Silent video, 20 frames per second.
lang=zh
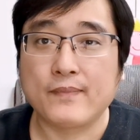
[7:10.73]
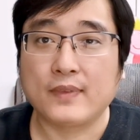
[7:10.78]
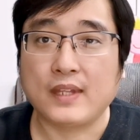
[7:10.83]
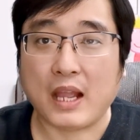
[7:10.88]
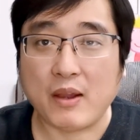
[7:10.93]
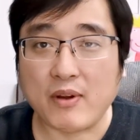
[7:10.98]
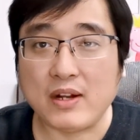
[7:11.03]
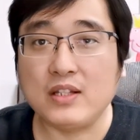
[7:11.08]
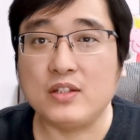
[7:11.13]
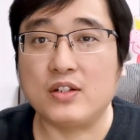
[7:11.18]

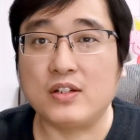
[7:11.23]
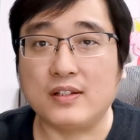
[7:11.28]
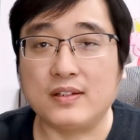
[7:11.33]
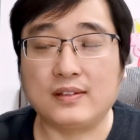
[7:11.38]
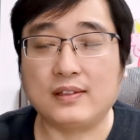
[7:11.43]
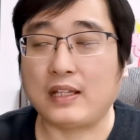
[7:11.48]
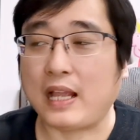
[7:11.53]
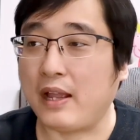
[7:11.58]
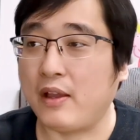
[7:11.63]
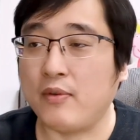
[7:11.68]
台湾就是
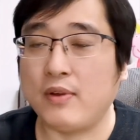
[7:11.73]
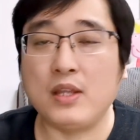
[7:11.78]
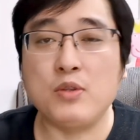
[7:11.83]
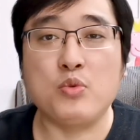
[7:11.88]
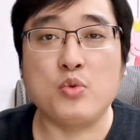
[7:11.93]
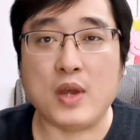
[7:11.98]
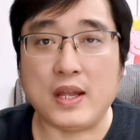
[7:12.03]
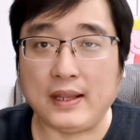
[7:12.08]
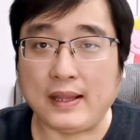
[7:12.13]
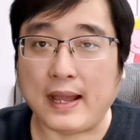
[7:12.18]
台湾，
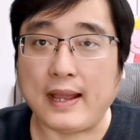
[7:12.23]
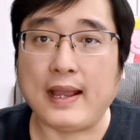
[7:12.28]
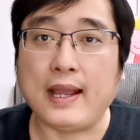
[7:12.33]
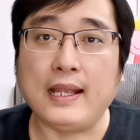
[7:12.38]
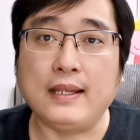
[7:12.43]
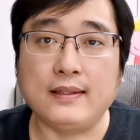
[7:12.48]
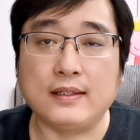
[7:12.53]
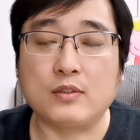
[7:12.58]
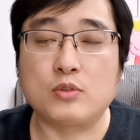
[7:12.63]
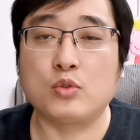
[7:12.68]
原来
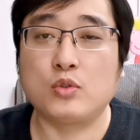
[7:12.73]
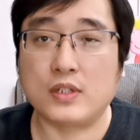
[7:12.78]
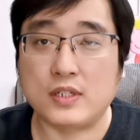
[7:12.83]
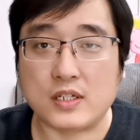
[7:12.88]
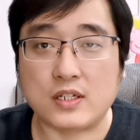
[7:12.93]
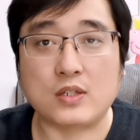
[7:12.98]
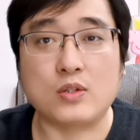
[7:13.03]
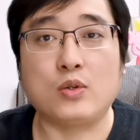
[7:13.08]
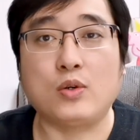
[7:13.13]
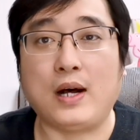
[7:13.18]
还说
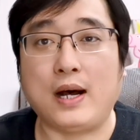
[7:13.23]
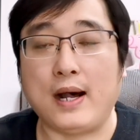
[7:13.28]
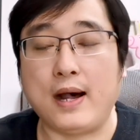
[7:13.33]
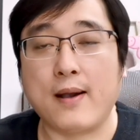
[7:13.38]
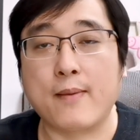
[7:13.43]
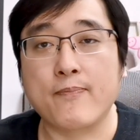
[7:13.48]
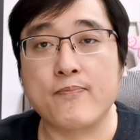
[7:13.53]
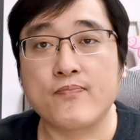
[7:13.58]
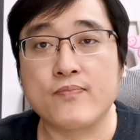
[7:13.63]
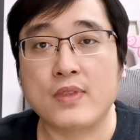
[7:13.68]
实话
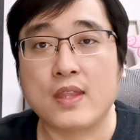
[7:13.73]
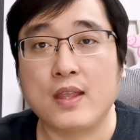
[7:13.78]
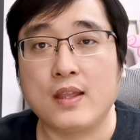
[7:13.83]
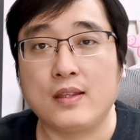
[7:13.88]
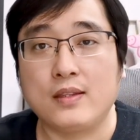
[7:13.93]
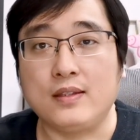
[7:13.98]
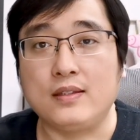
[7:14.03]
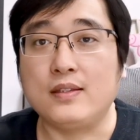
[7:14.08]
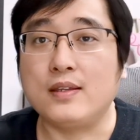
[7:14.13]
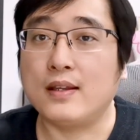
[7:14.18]
啊，
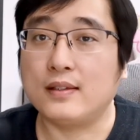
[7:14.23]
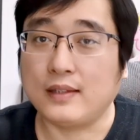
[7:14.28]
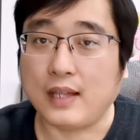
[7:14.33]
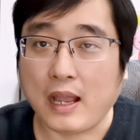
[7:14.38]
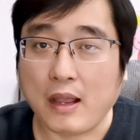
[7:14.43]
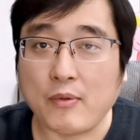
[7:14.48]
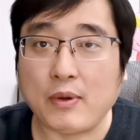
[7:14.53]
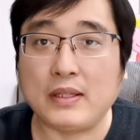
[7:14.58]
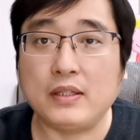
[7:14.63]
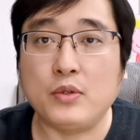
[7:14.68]
以前
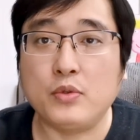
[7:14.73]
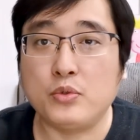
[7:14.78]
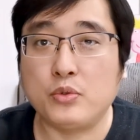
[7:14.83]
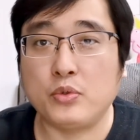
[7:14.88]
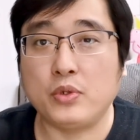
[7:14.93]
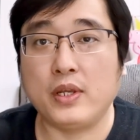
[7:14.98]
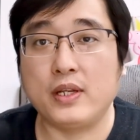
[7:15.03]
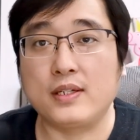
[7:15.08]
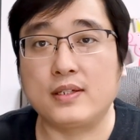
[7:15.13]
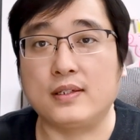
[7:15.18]
台湾的
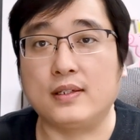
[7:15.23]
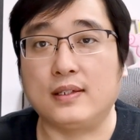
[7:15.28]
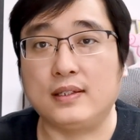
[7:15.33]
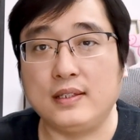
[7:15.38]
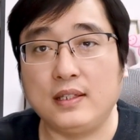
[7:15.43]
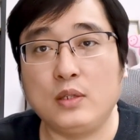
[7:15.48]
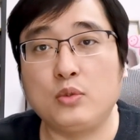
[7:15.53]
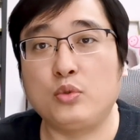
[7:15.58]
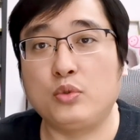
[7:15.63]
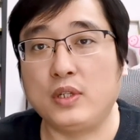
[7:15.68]
学者，
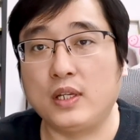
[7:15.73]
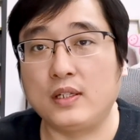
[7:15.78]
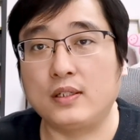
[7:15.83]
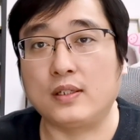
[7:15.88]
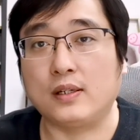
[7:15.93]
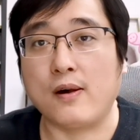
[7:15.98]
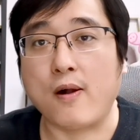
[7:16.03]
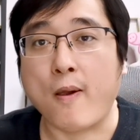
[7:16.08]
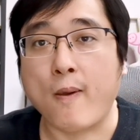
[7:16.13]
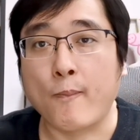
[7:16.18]
一些学
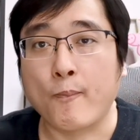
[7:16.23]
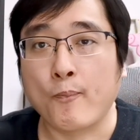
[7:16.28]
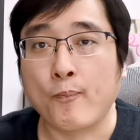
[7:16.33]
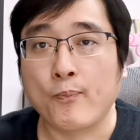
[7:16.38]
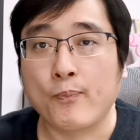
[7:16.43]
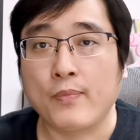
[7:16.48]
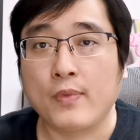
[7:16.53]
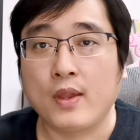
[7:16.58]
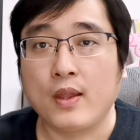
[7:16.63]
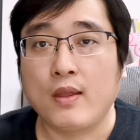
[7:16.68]
者，
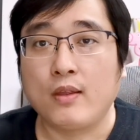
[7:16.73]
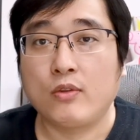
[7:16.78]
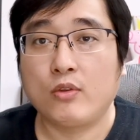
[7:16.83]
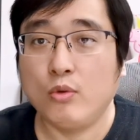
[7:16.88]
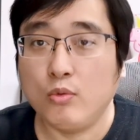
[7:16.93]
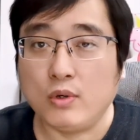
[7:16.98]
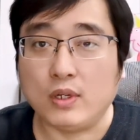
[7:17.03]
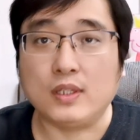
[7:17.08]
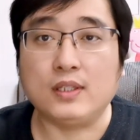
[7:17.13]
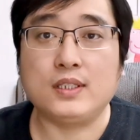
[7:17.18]

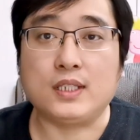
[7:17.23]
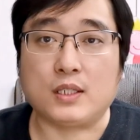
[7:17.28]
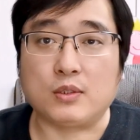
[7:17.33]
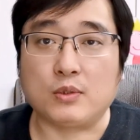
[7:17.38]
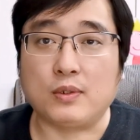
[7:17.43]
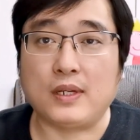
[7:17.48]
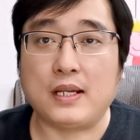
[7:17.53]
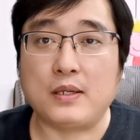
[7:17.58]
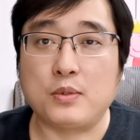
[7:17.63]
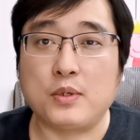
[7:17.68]
从我的角
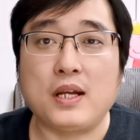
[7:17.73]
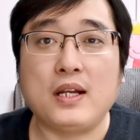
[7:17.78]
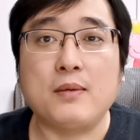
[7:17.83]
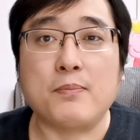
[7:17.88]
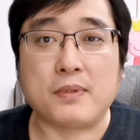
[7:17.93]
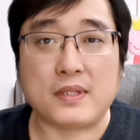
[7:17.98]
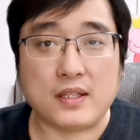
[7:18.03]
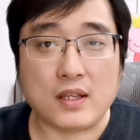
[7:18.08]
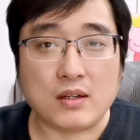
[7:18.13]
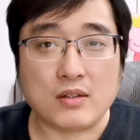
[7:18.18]
度来说，还是
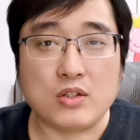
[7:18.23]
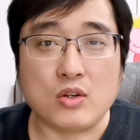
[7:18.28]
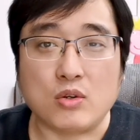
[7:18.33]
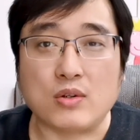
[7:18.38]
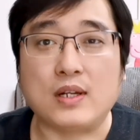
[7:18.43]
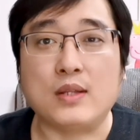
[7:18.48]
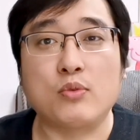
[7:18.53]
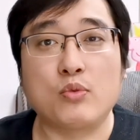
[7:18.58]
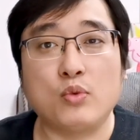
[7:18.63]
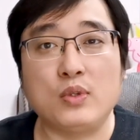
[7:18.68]
比较
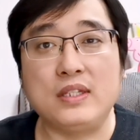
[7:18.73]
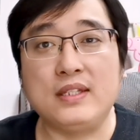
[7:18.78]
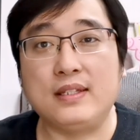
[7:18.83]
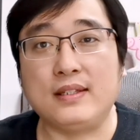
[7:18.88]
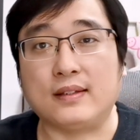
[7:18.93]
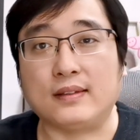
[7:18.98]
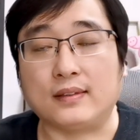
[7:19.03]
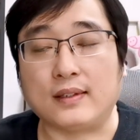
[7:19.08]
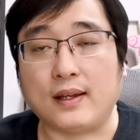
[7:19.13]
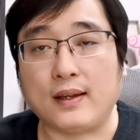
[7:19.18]
受人尊
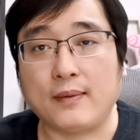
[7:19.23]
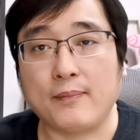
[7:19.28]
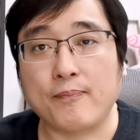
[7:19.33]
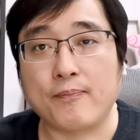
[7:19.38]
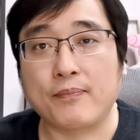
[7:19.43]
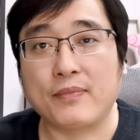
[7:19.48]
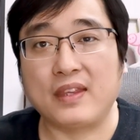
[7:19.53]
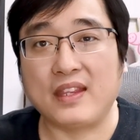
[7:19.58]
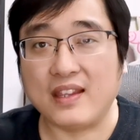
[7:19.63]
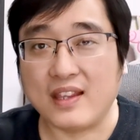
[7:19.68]
敬的。
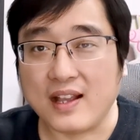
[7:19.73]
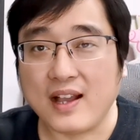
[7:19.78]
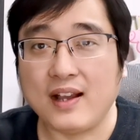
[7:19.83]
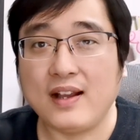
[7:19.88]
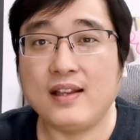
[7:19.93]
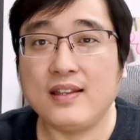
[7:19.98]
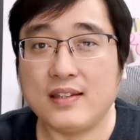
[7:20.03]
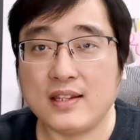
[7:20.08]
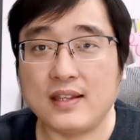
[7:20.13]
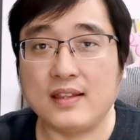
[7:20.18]
你
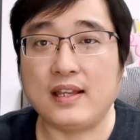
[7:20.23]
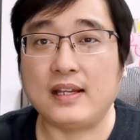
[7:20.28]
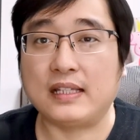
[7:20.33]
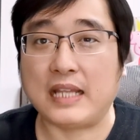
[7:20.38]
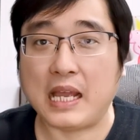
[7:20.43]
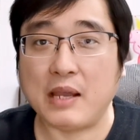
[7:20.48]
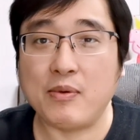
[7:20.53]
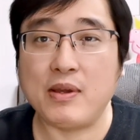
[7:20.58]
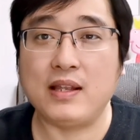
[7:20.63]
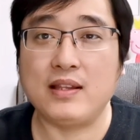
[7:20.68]
看看现在
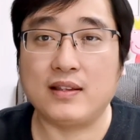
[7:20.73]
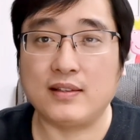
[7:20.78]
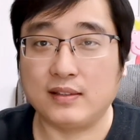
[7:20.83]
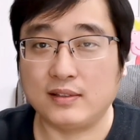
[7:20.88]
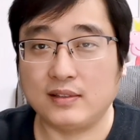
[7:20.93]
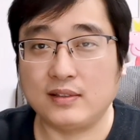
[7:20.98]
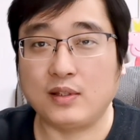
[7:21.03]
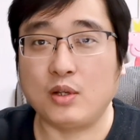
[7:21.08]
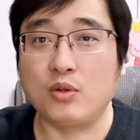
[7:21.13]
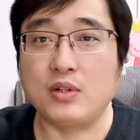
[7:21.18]
台湾
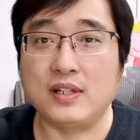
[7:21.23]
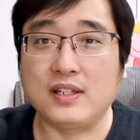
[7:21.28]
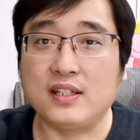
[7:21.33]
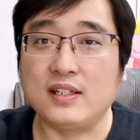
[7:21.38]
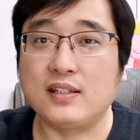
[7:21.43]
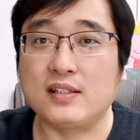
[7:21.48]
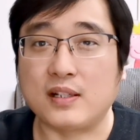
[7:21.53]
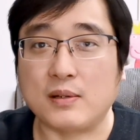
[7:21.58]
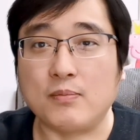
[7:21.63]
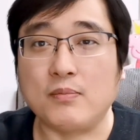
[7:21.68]
都是
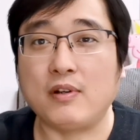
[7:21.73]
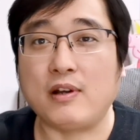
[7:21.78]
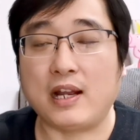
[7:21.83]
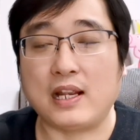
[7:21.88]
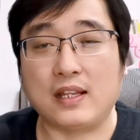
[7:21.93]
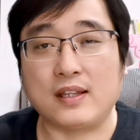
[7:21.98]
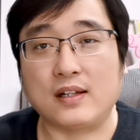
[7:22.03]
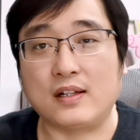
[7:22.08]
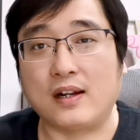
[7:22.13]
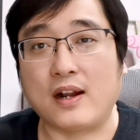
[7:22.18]
些什么
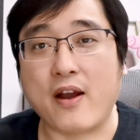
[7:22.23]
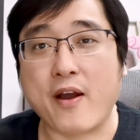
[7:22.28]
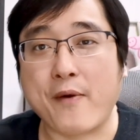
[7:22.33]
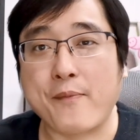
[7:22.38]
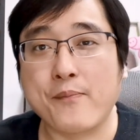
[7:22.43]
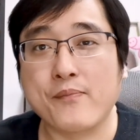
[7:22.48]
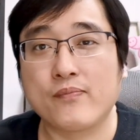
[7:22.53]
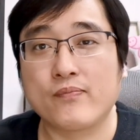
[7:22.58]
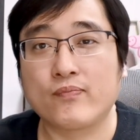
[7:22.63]
玩意儿啊？